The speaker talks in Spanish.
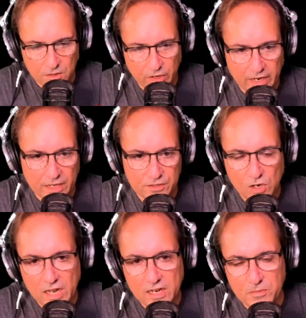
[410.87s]
Triggers,
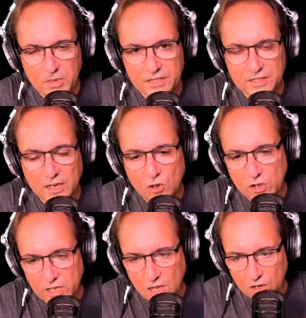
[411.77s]
yo las eliminé esa.
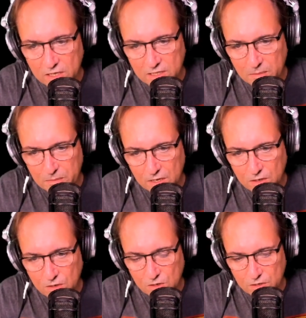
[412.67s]
No, y ahora también
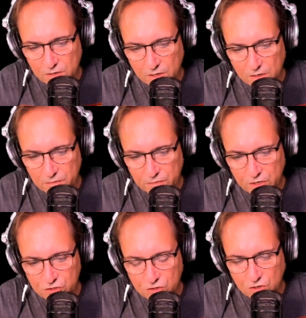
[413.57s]
con uh,
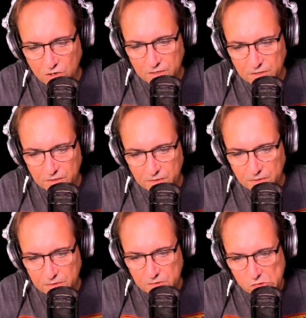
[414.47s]
Vergecoin.
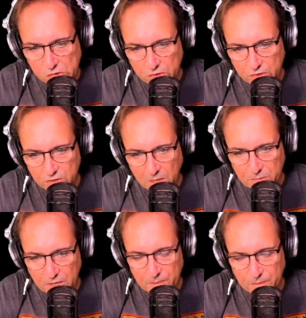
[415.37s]
Oh,
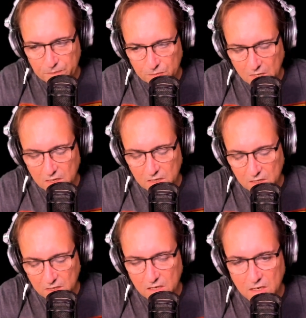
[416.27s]
ya.
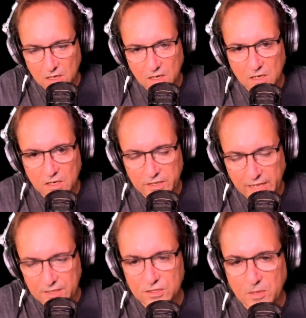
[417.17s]
Ah,
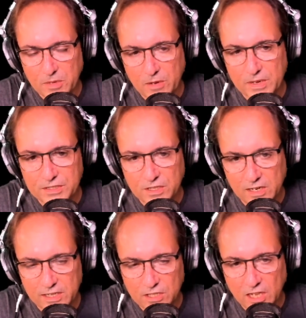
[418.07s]
yes, también la van a hacer
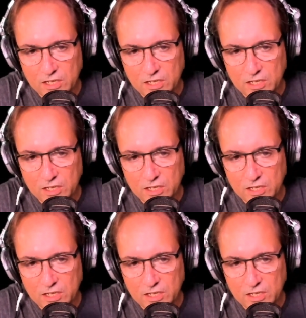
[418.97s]
de lista.